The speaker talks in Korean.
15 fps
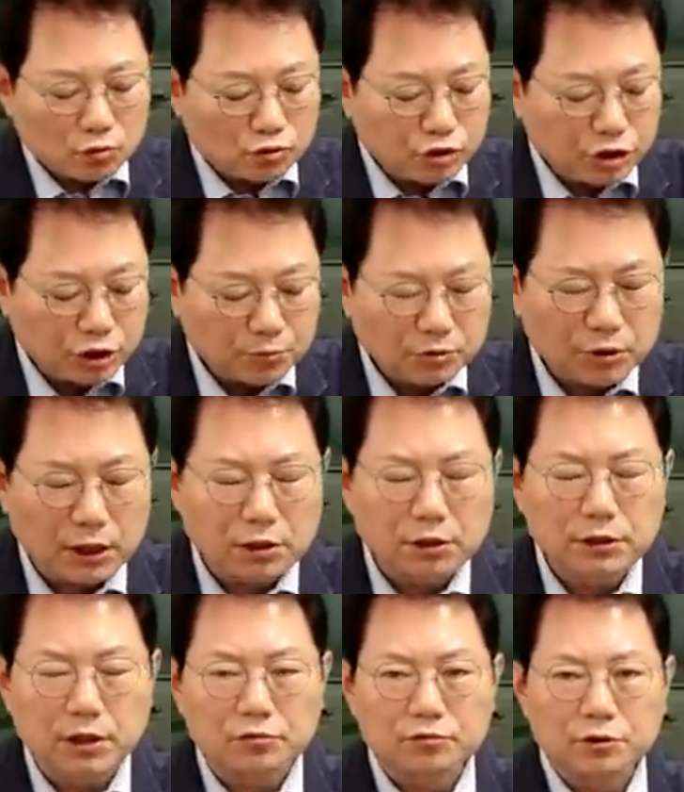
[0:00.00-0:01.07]
90으로
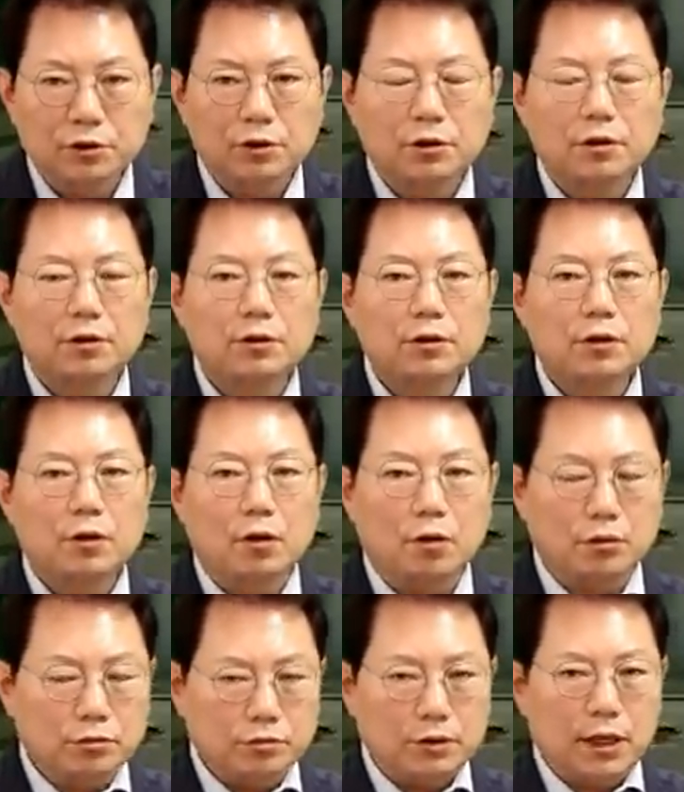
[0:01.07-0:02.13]
달렸다고요?
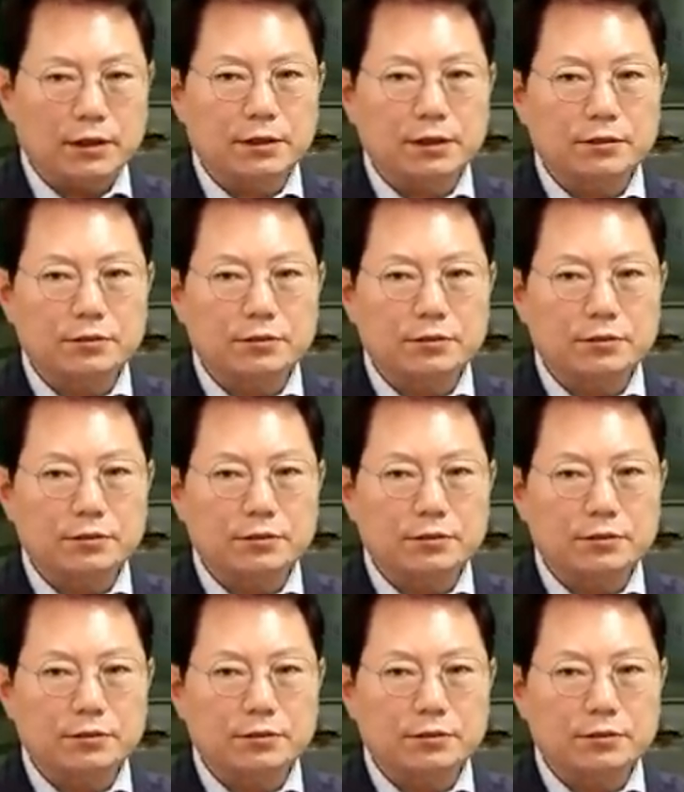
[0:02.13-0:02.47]
어 그건 안